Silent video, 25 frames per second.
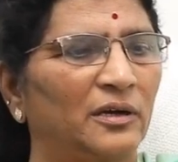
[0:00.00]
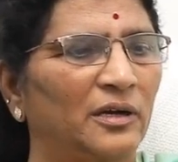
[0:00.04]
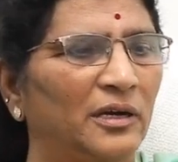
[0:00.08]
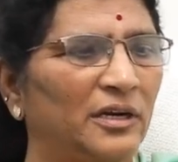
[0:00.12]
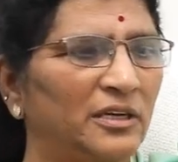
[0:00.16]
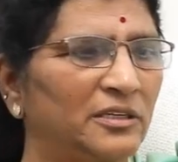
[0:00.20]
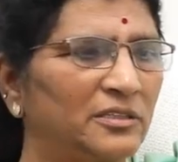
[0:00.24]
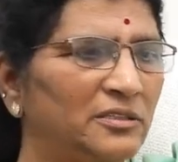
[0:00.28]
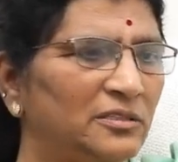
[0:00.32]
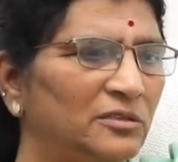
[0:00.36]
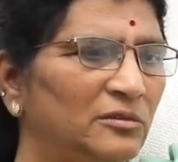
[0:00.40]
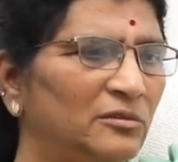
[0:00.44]

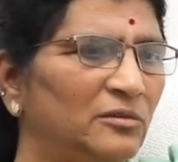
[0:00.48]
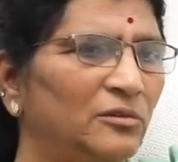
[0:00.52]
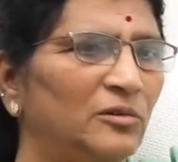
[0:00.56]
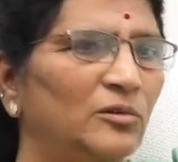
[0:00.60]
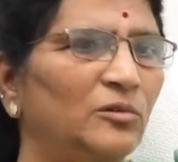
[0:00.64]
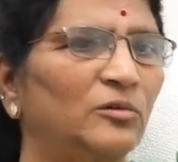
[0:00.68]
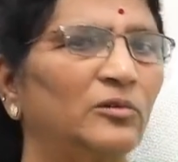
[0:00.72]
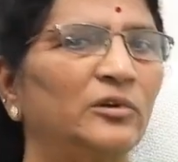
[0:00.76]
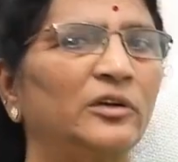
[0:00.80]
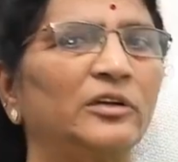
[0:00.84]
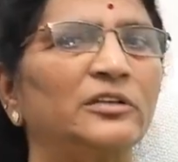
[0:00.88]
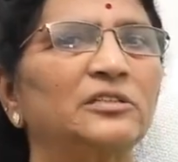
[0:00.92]

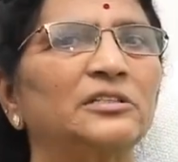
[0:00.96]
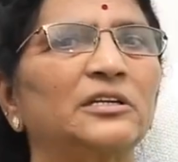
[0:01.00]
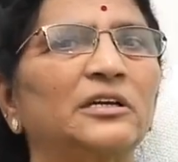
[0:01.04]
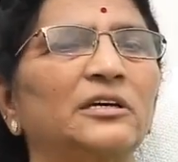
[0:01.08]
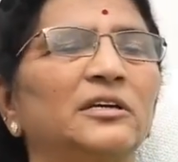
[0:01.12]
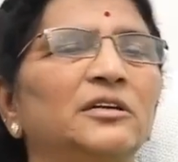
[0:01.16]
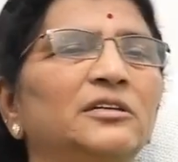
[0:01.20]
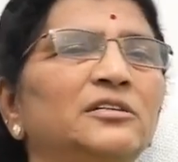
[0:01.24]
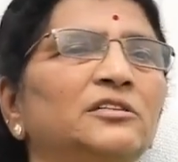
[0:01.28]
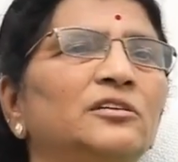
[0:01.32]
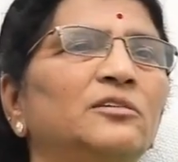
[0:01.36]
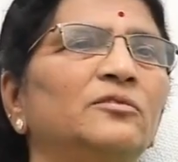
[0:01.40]
రాష్ట్రంలో ఉన్న
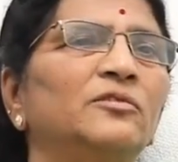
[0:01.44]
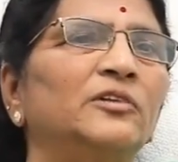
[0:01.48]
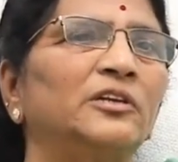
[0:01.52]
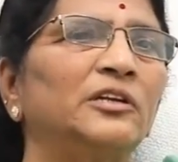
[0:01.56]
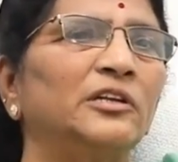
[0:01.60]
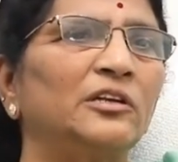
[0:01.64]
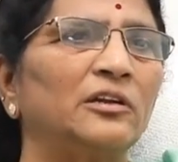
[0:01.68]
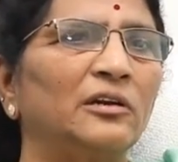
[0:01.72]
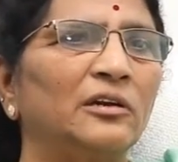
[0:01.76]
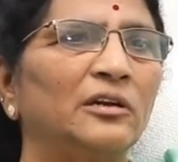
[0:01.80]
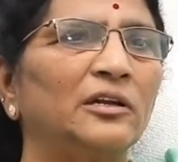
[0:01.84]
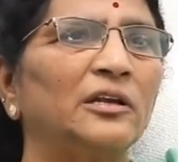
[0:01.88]
సహజ
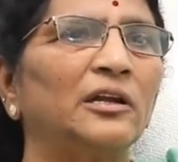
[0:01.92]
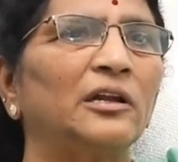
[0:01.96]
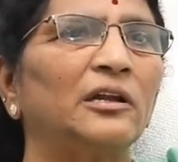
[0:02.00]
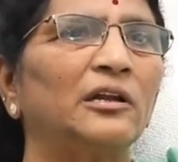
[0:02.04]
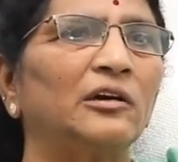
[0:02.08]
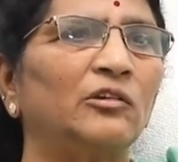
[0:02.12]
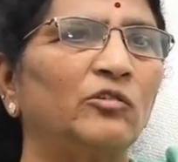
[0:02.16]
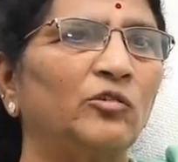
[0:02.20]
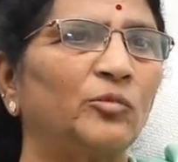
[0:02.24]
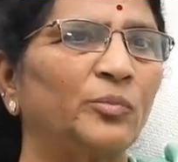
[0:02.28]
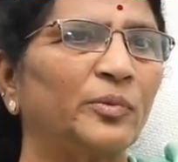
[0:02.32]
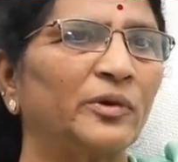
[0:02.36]
వనరుల్ని
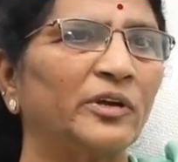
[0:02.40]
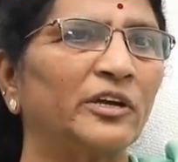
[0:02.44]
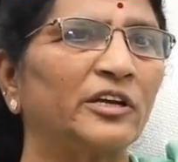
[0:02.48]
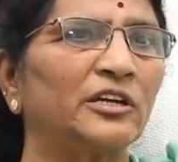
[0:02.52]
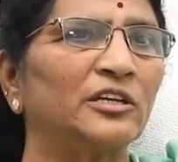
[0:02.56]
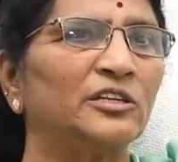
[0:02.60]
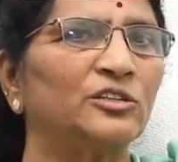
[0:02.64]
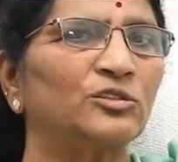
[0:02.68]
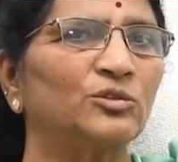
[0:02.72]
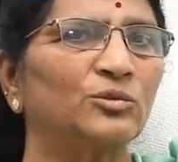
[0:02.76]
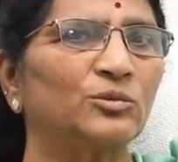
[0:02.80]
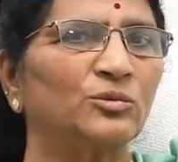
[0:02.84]
ఎలా
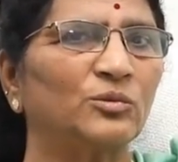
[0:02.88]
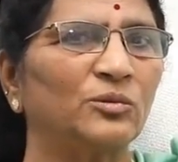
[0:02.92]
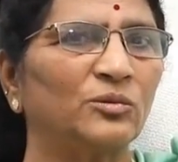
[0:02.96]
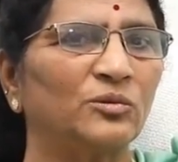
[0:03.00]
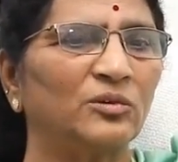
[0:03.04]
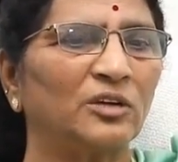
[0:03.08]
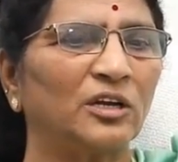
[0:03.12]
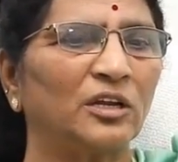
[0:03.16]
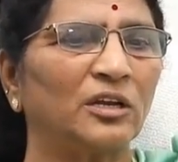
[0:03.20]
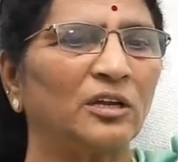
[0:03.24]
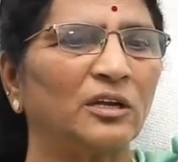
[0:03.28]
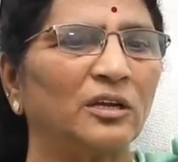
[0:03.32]

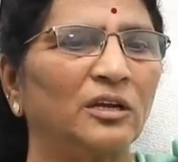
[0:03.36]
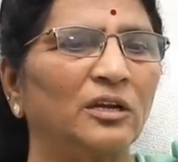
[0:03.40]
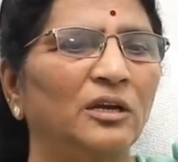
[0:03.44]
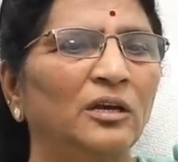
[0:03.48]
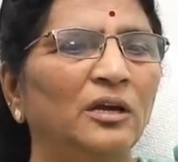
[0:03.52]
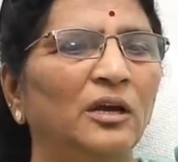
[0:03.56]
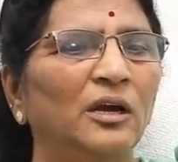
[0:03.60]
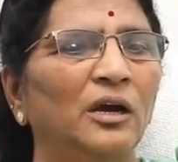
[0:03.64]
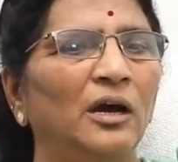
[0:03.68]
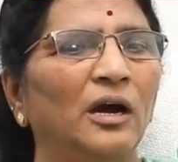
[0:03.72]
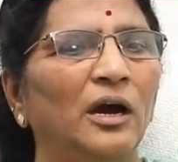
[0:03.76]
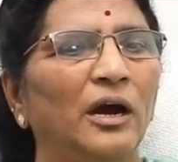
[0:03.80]
ఉపయోగించుకోవాలి
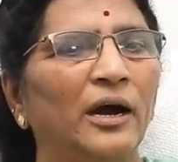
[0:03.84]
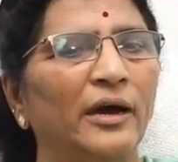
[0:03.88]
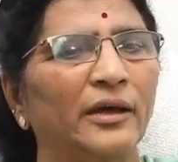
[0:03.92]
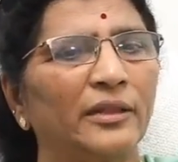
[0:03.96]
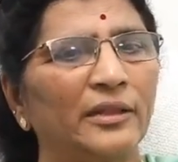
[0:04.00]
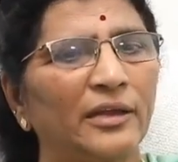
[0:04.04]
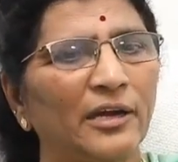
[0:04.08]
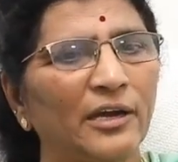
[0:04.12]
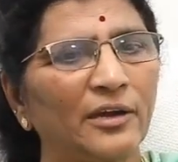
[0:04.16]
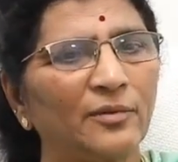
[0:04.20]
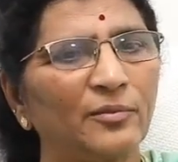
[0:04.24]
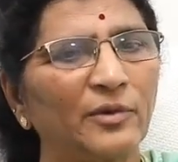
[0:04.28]

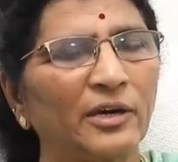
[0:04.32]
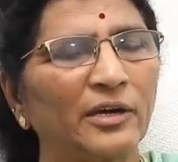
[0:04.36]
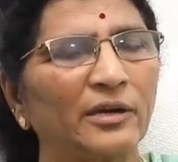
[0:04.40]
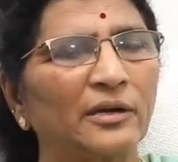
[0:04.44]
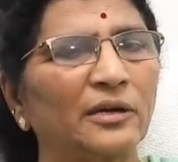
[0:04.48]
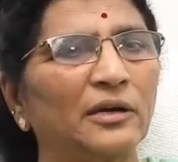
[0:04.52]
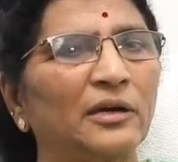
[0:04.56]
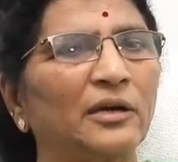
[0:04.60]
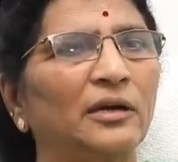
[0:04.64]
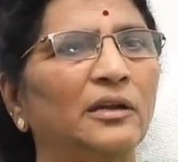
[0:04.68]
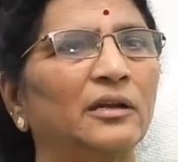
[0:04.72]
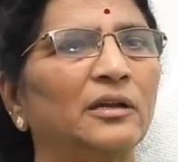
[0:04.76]
ఆదాయ
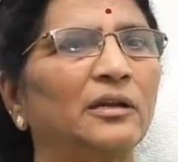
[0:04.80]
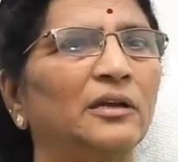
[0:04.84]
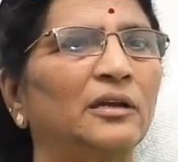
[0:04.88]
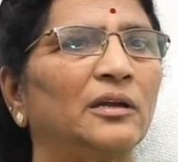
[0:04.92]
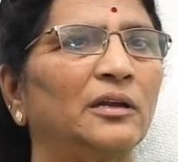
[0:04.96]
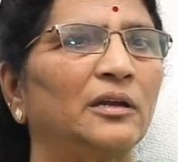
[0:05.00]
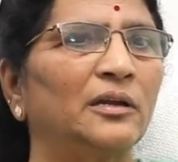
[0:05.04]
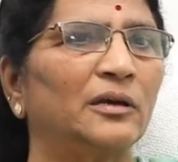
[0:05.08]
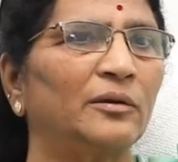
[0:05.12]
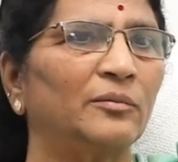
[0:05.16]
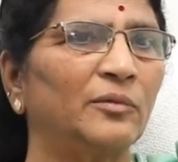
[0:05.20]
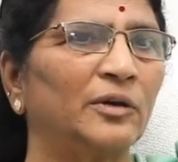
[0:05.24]
మార్గాల్ని
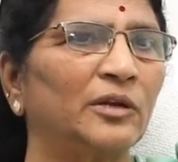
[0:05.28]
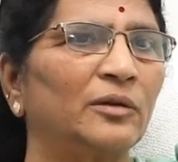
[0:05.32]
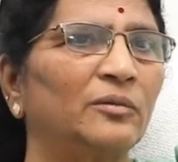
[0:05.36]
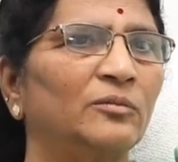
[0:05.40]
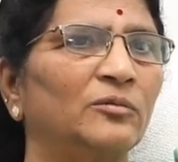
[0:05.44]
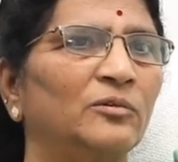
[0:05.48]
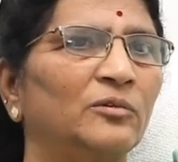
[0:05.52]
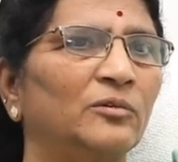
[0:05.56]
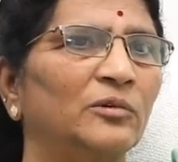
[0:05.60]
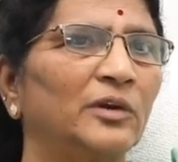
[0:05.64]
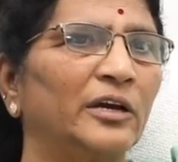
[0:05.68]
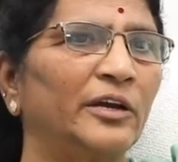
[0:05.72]
ఎలా
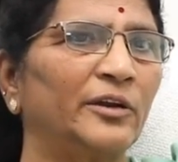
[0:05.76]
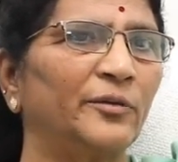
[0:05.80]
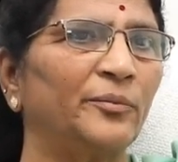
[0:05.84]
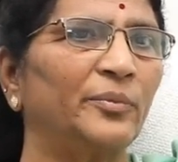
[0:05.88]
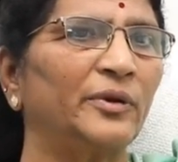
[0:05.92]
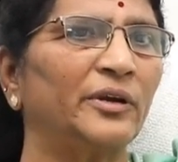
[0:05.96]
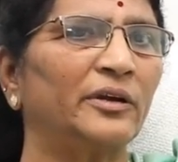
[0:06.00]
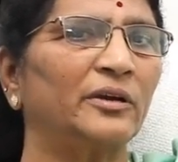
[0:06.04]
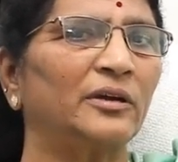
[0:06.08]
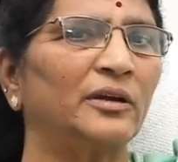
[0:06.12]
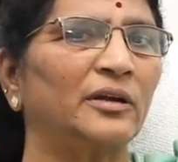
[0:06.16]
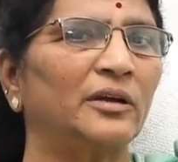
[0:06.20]
మనము
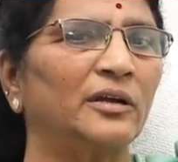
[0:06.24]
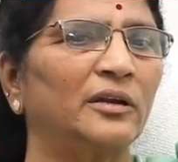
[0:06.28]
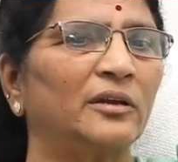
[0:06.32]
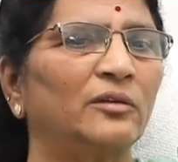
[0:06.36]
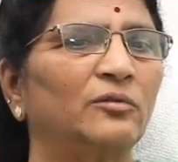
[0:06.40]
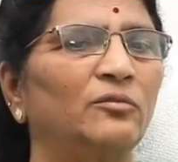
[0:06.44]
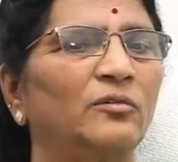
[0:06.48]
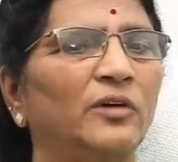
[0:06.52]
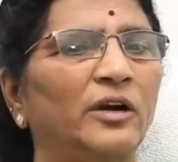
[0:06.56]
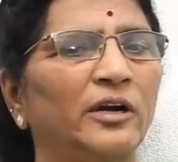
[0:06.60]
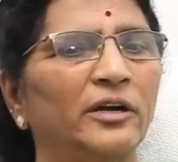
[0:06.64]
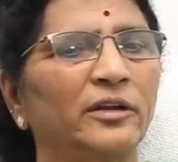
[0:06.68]

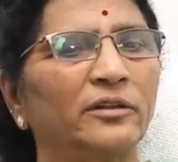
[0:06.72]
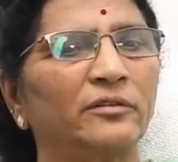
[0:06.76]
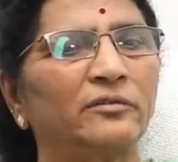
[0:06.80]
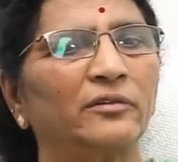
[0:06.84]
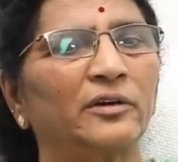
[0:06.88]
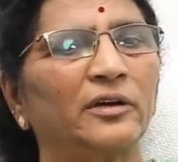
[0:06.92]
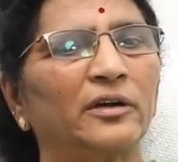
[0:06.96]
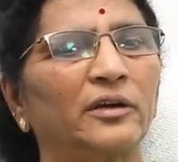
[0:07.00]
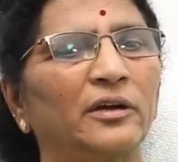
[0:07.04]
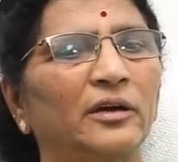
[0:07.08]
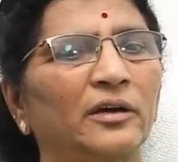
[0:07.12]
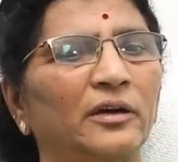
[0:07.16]
కనిపెట్టాలి వాటి
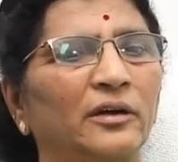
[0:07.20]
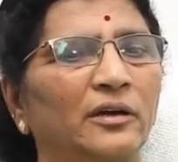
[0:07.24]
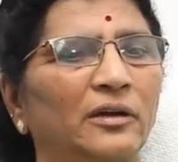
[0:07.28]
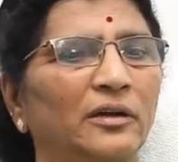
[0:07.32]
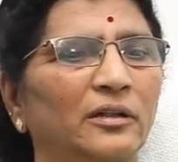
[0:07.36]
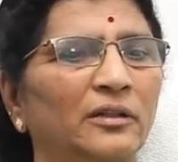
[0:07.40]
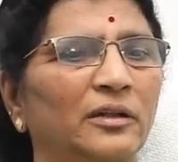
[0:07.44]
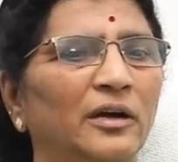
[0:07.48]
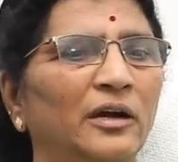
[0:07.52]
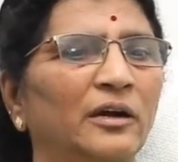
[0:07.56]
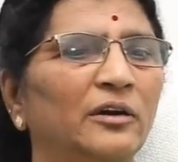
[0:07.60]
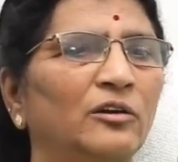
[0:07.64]
ద్వారా
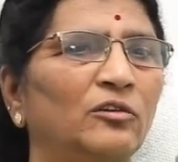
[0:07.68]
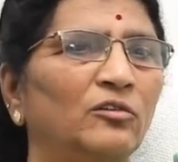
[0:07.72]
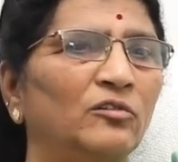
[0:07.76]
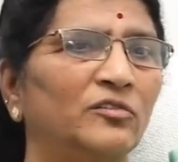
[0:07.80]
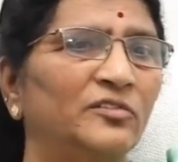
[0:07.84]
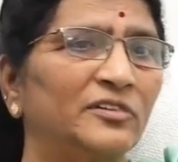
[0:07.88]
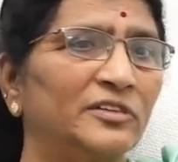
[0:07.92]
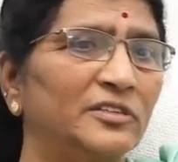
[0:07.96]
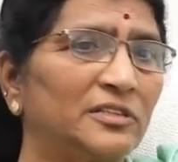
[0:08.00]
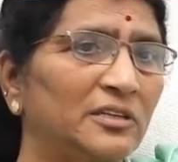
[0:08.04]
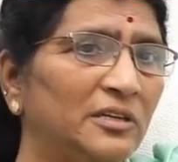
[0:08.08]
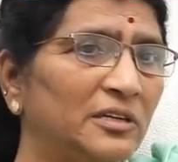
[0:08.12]
దాంట్లో
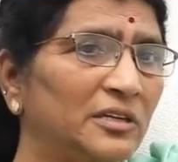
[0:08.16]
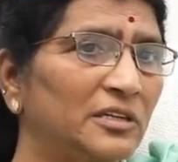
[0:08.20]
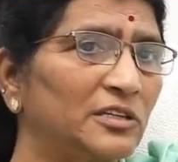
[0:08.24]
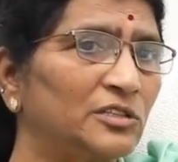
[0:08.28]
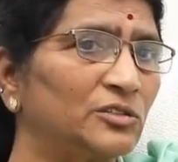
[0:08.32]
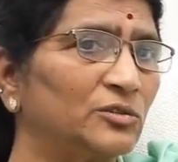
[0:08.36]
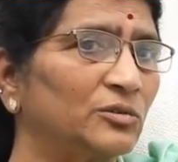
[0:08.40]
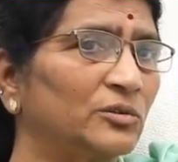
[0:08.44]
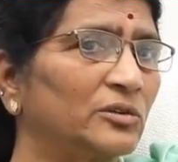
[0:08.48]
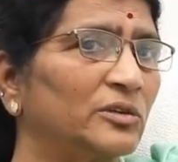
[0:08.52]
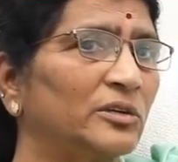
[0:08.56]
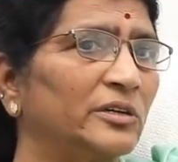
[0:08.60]

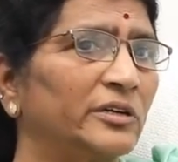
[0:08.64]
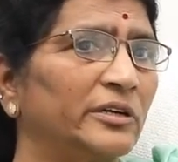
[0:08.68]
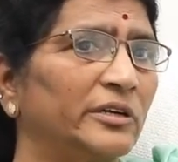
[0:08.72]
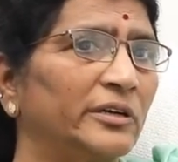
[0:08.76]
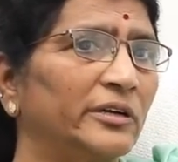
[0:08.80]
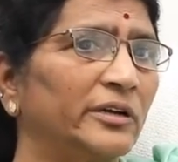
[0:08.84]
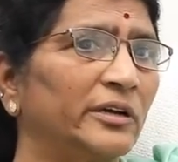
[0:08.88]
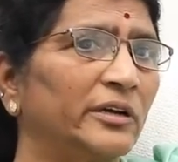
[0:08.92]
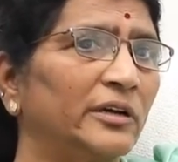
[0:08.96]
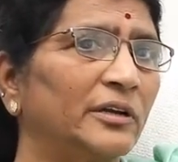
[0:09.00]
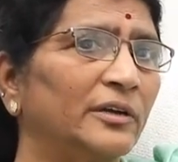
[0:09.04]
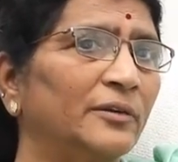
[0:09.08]
ఫిషరీస్
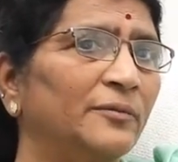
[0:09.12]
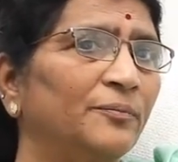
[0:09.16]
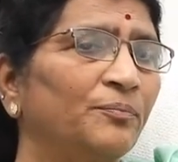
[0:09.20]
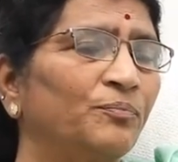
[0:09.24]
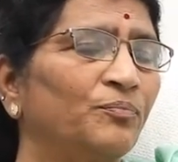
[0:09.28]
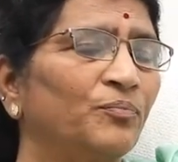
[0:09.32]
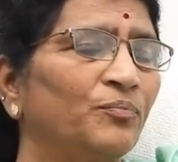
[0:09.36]
ఒకటండి